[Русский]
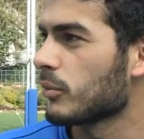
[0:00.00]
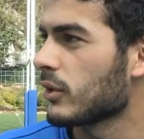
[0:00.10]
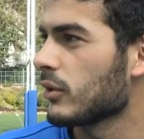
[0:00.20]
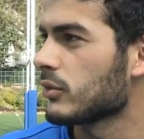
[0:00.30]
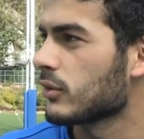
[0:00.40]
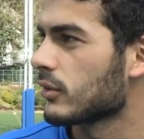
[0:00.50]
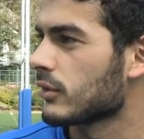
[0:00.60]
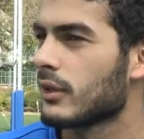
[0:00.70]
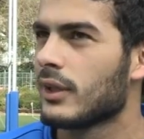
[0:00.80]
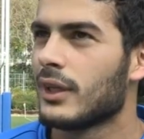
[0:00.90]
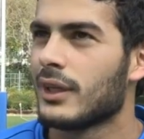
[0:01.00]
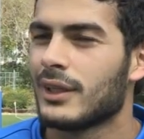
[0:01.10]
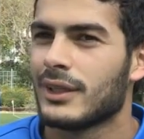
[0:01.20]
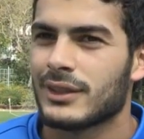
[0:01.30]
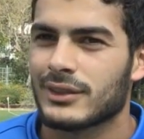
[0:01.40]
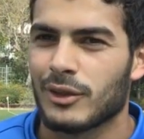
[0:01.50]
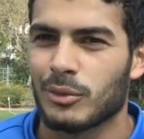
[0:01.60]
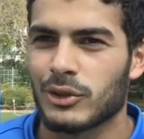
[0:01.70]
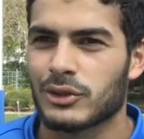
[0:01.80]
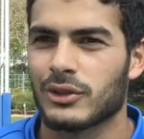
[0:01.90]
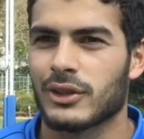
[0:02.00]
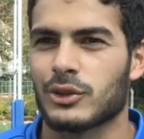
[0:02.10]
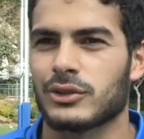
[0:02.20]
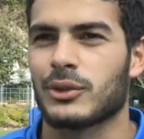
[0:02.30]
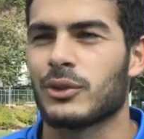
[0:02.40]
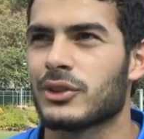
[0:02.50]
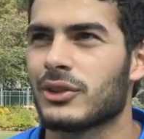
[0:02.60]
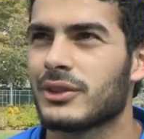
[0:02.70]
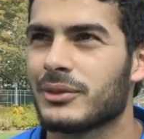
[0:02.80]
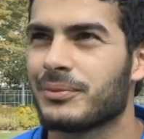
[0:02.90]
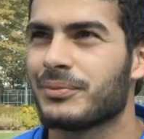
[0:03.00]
Но ну, потом все, слава богу, что хорошо закончилось.